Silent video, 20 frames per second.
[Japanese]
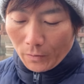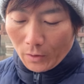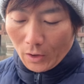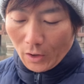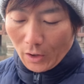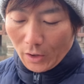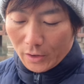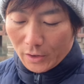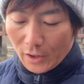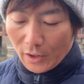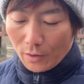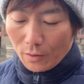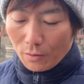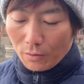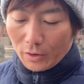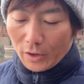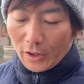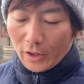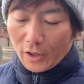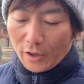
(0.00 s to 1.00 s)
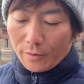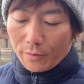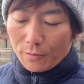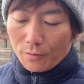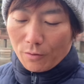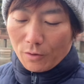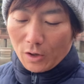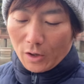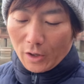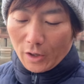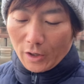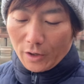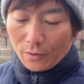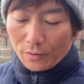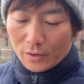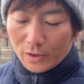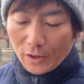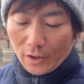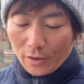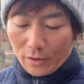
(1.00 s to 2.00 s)
えー、全国大会福岡県
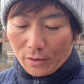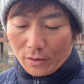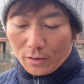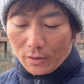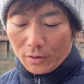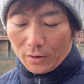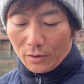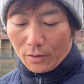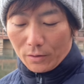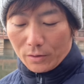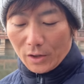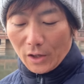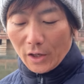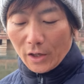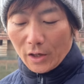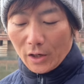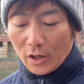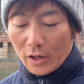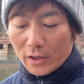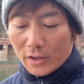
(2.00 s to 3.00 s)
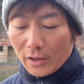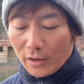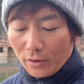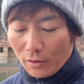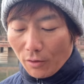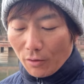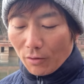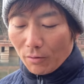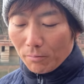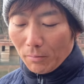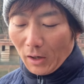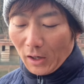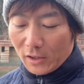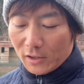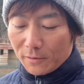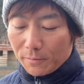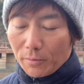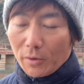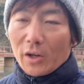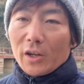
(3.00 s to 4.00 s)
予選、予選1回戦の、ま
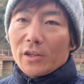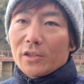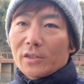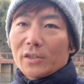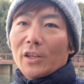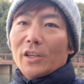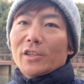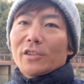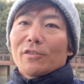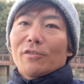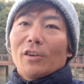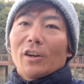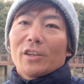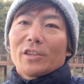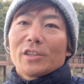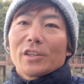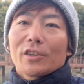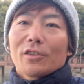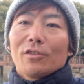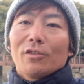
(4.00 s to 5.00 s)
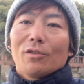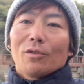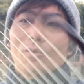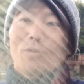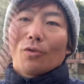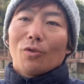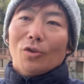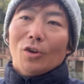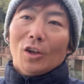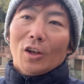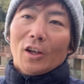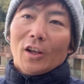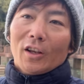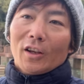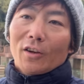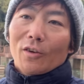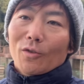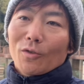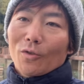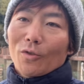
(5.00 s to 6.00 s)
初プレイステージクラシックのこの、
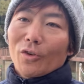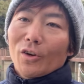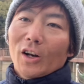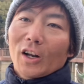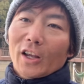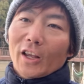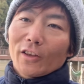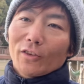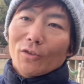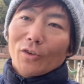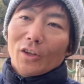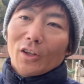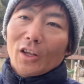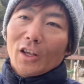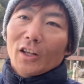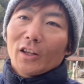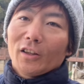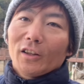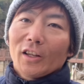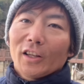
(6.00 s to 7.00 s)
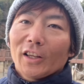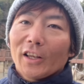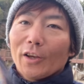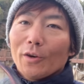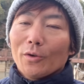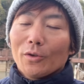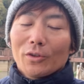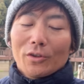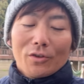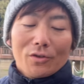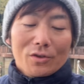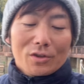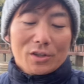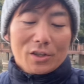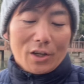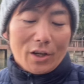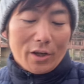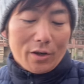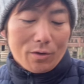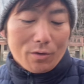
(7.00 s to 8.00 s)
このラケットで出たよっていう
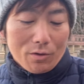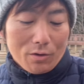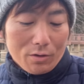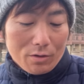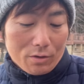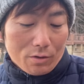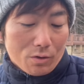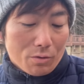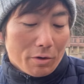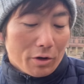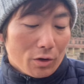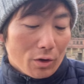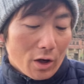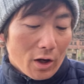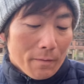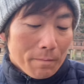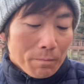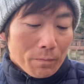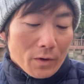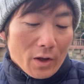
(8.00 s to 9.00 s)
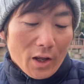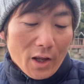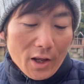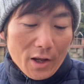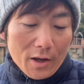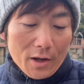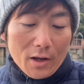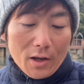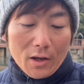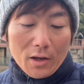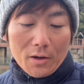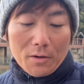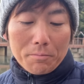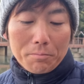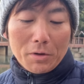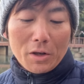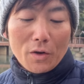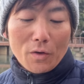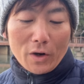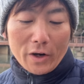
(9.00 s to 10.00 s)
試合のコメントで、えー、
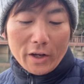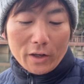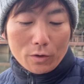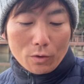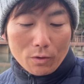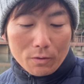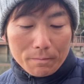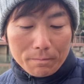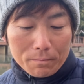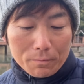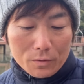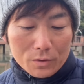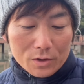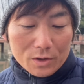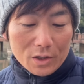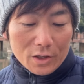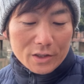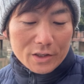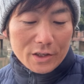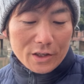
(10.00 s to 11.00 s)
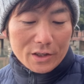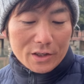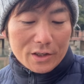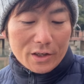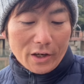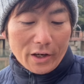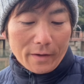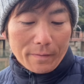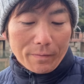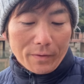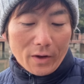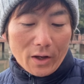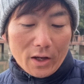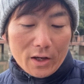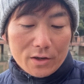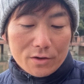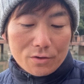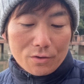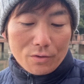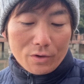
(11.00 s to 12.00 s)
ビデオありがとう。難しい試合、え
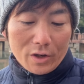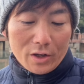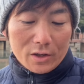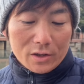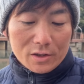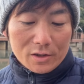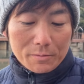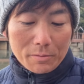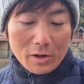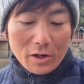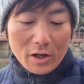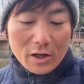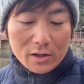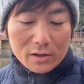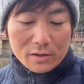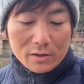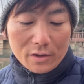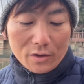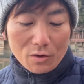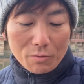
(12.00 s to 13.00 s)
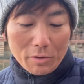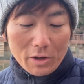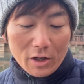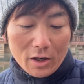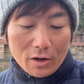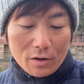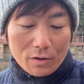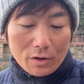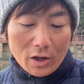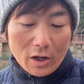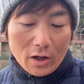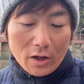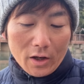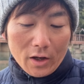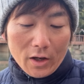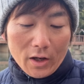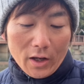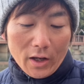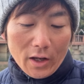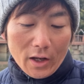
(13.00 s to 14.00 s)
非常に滑りやすい路面なので、
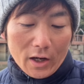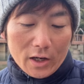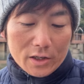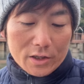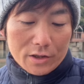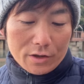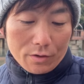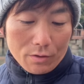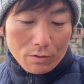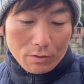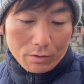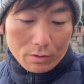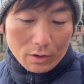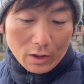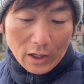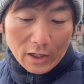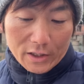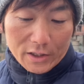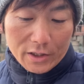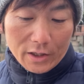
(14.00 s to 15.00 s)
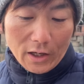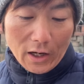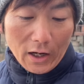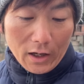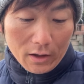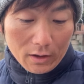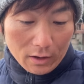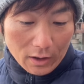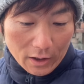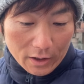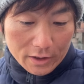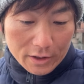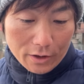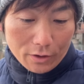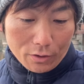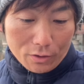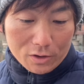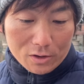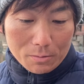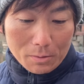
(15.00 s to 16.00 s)
えー、足の、足、あ、足
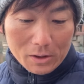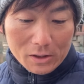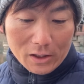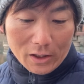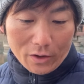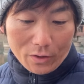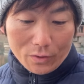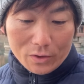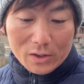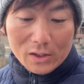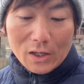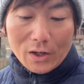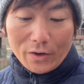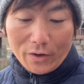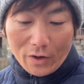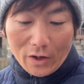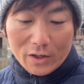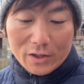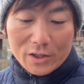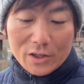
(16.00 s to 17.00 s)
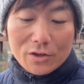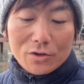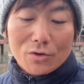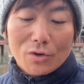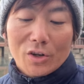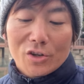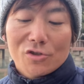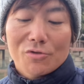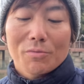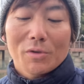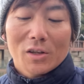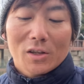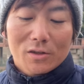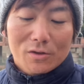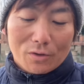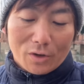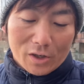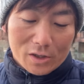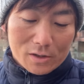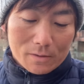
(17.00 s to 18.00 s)
とつま先を使うには慎重な準備が
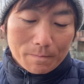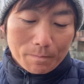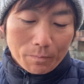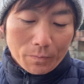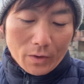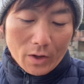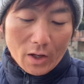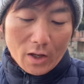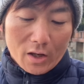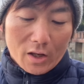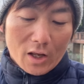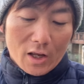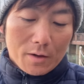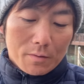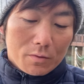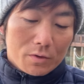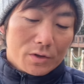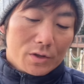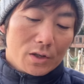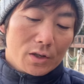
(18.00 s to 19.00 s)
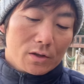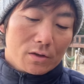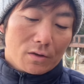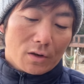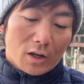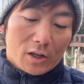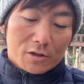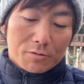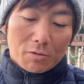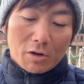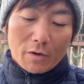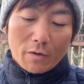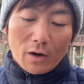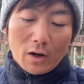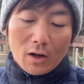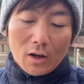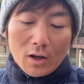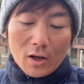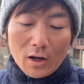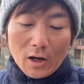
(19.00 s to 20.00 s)
必要です。えゲームシーズンの始まり
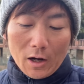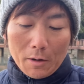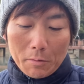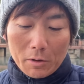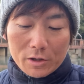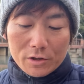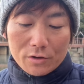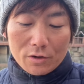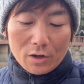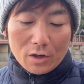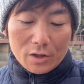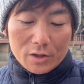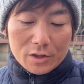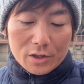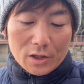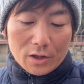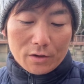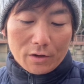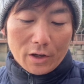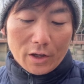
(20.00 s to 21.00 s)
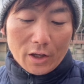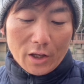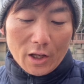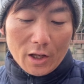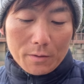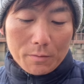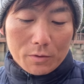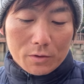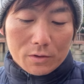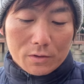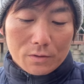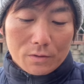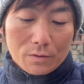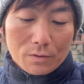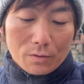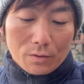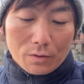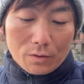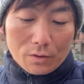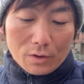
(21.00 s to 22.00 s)
は、アマチュアが自宅でゲーム
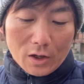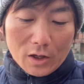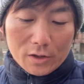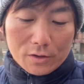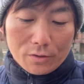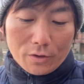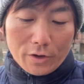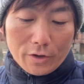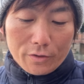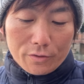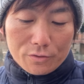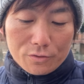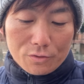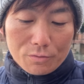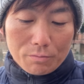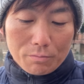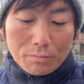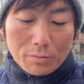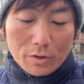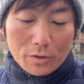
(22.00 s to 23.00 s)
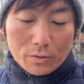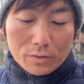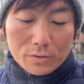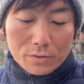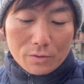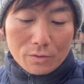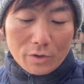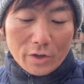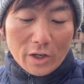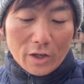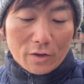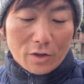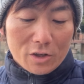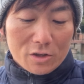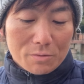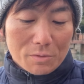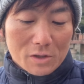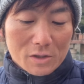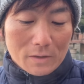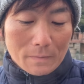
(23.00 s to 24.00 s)
数を数える準備をするのに役
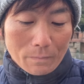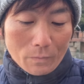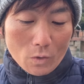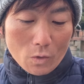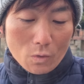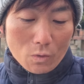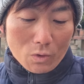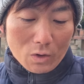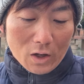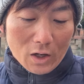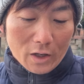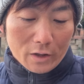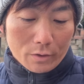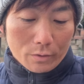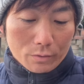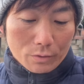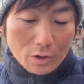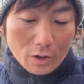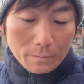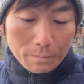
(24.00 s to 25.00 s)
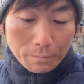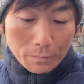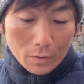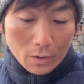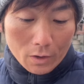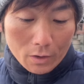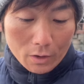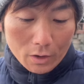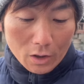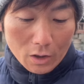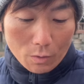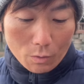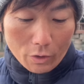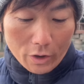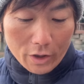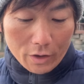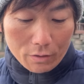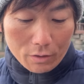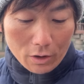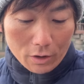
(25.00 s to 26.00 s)
立ちます。心からということで。なんかこう
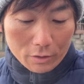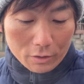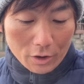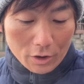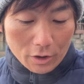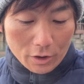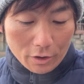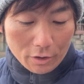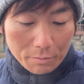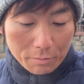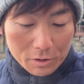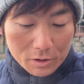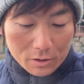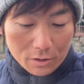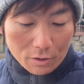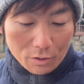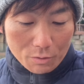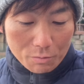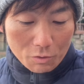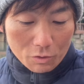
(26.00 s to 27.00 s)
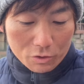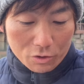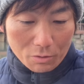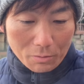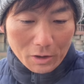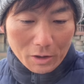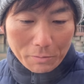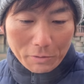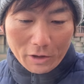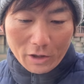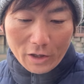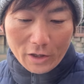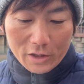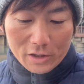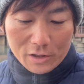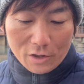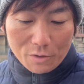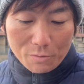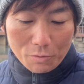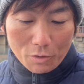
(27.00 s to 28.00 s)
リンク貼っていただいてますけども、ちょっとまだ見てないんで
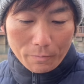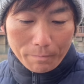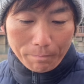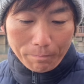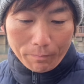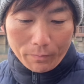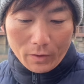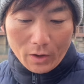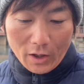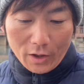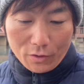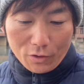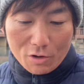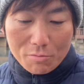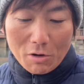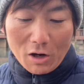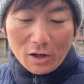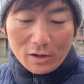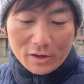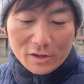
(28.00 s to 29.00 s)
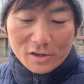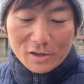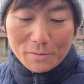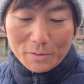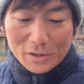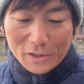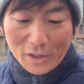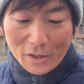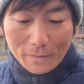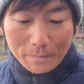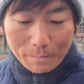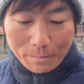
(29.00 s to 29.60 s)
すけども、えっ、ー、と、今気づきましたね。